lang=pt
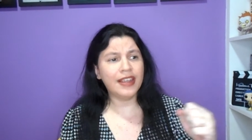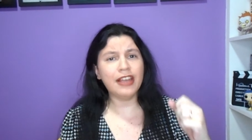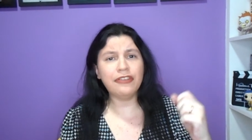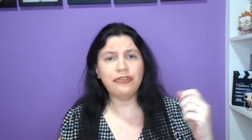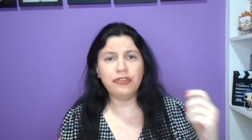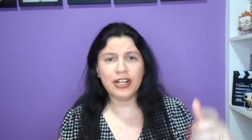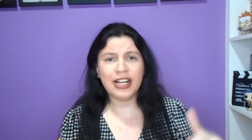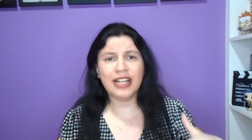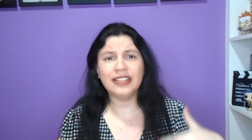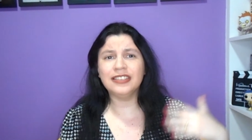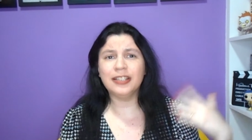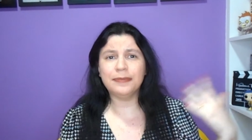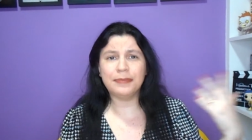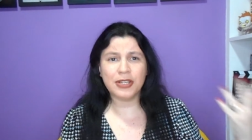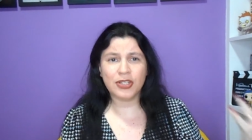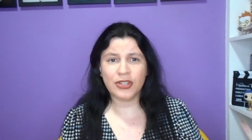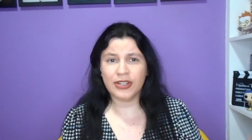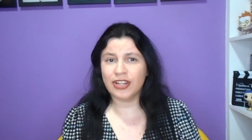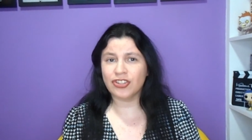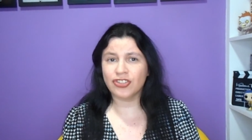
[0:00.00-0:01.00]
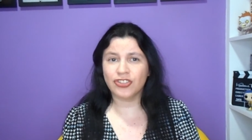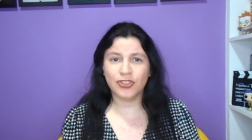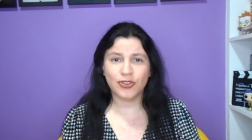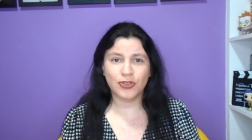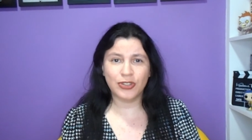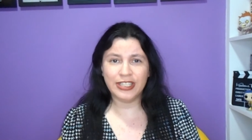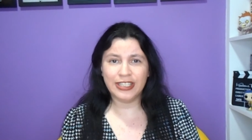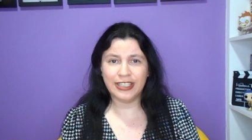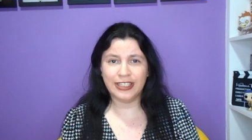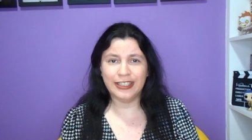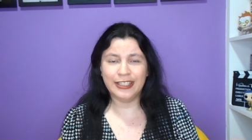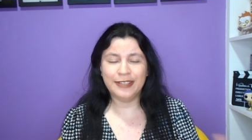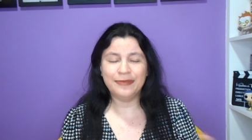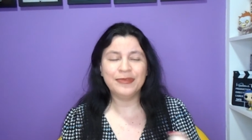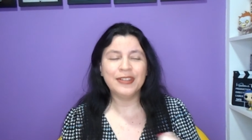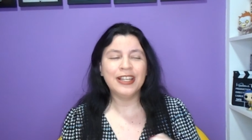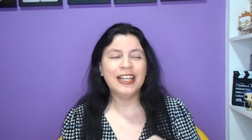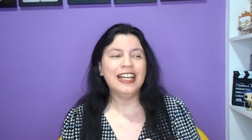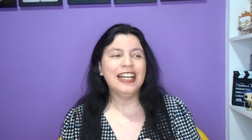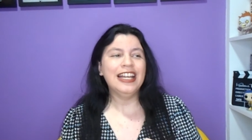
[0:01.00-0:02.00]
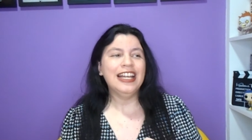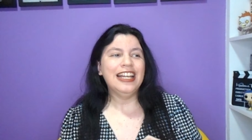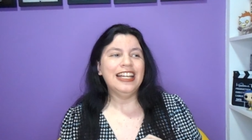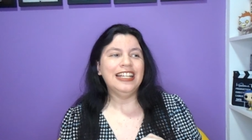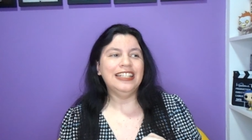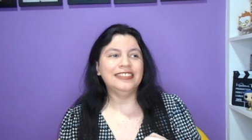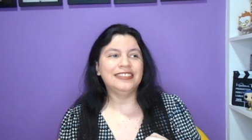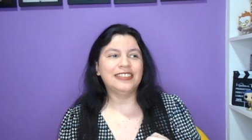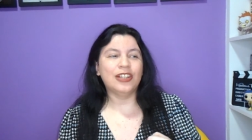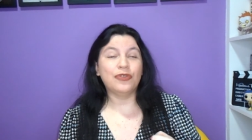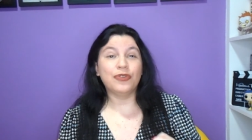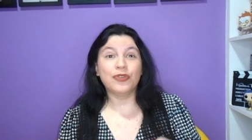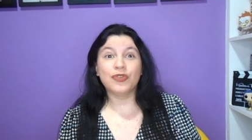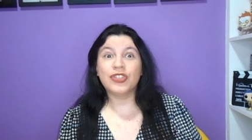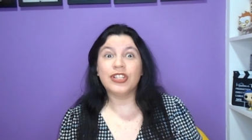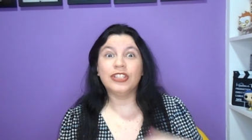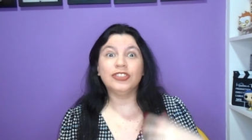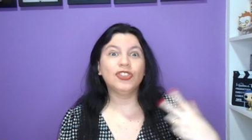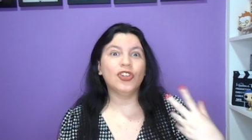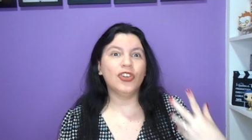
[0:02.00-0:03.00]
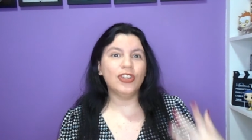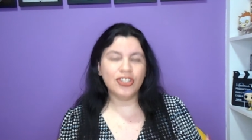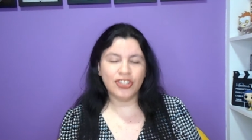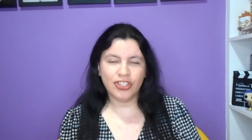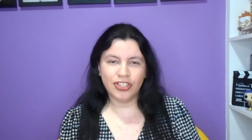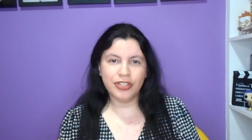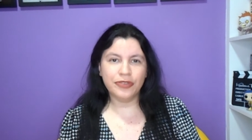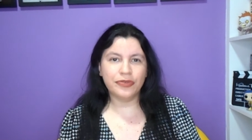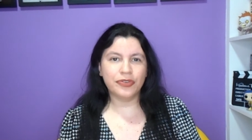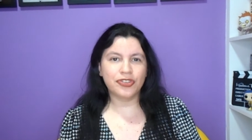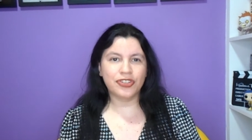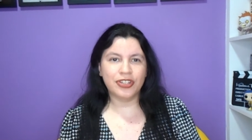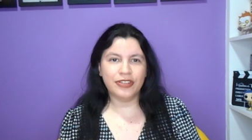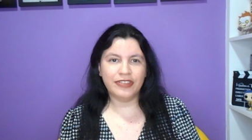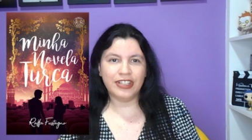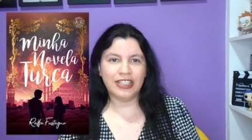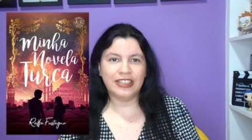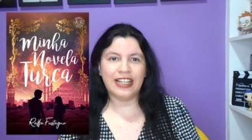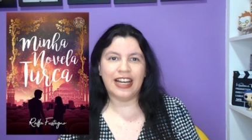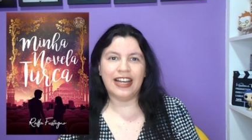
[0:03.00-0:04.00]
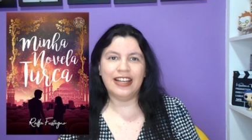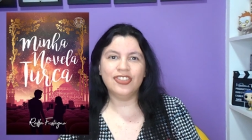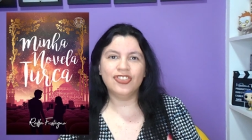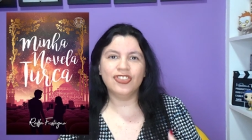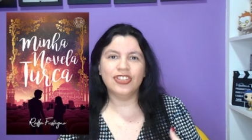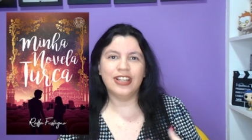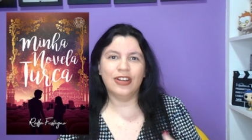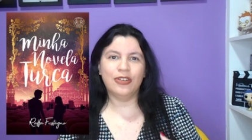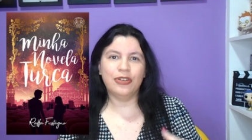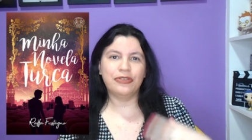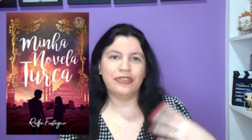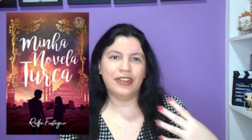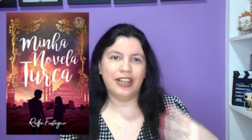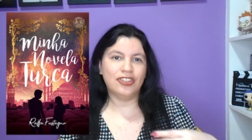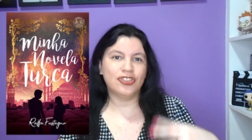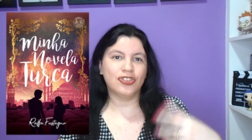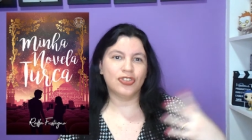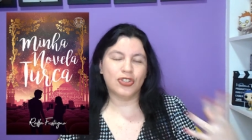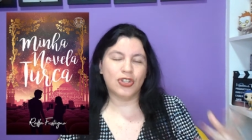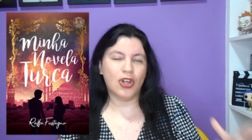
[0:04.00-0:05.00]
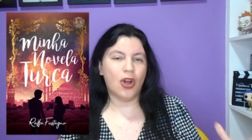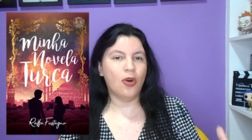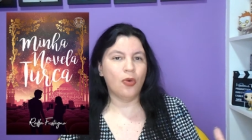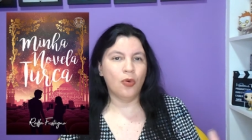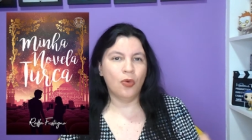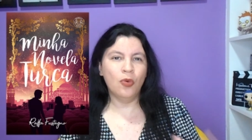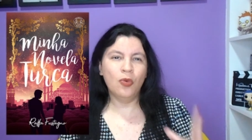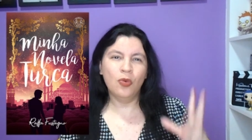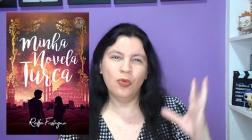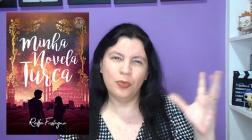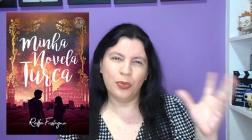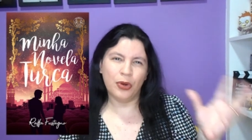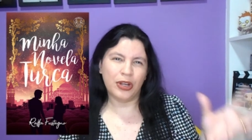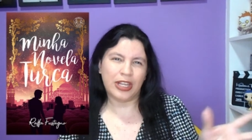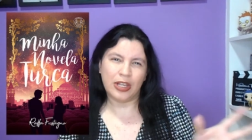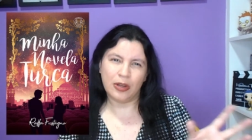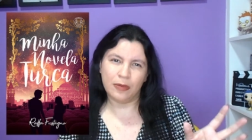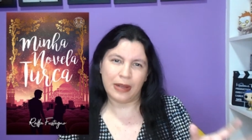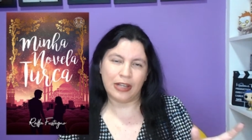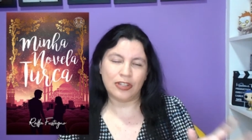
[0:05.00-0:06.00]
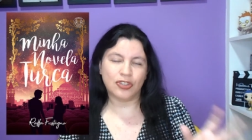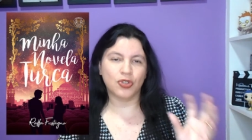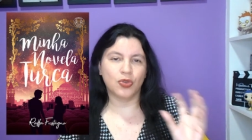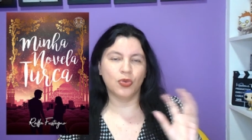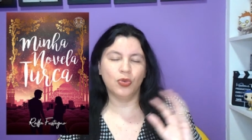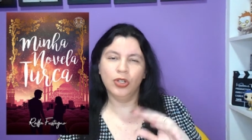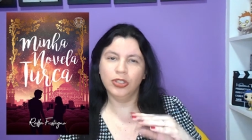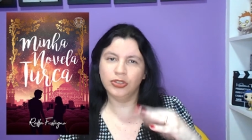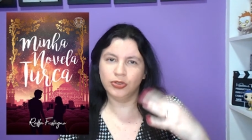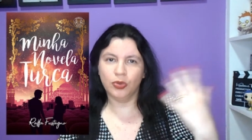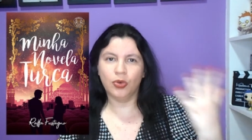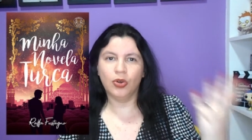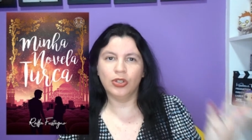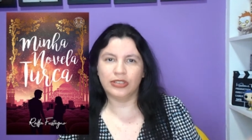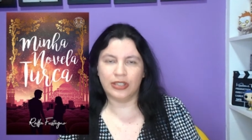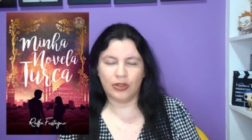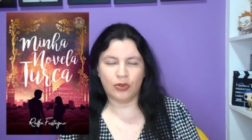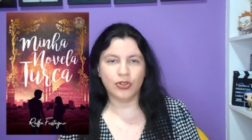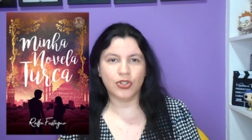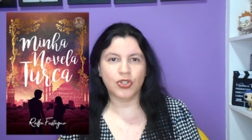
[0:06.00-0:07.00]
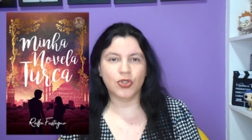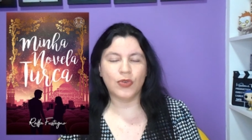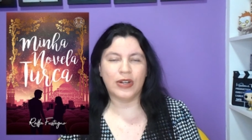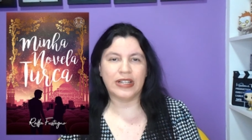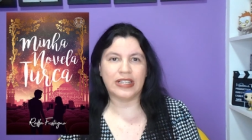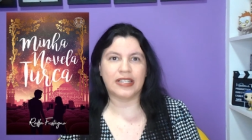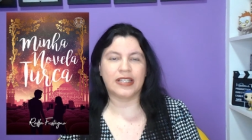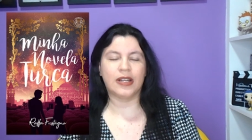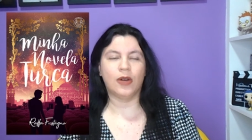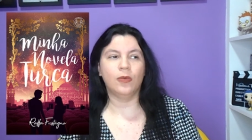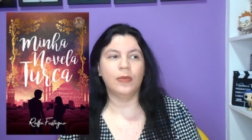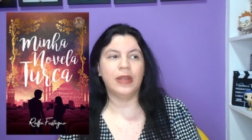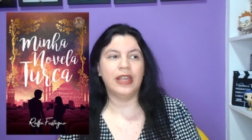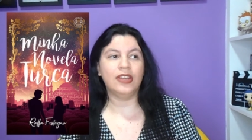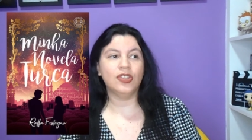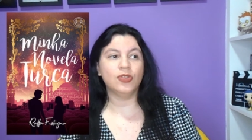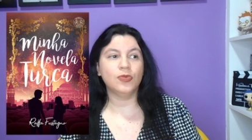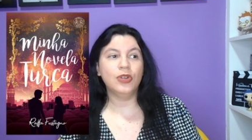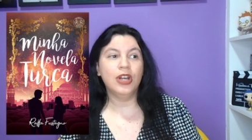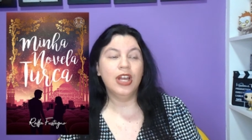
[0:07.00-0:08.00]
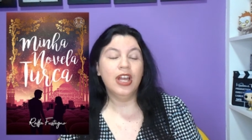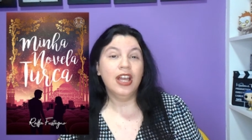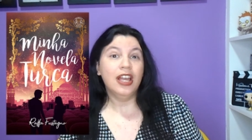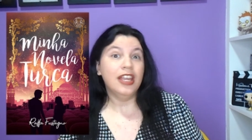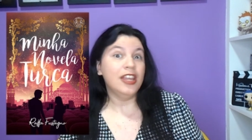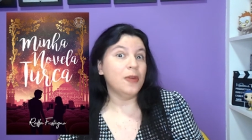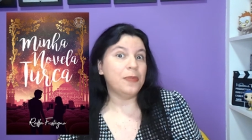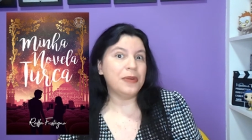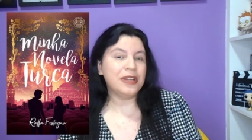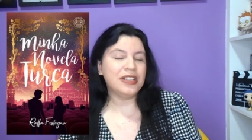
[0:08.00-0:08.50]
que é focado na personagem da Juliane. Então vão ser dois livros, na verdade, né? Ao invés de só um, um pouquinho mais curto, o outro continuação mesmo. E eu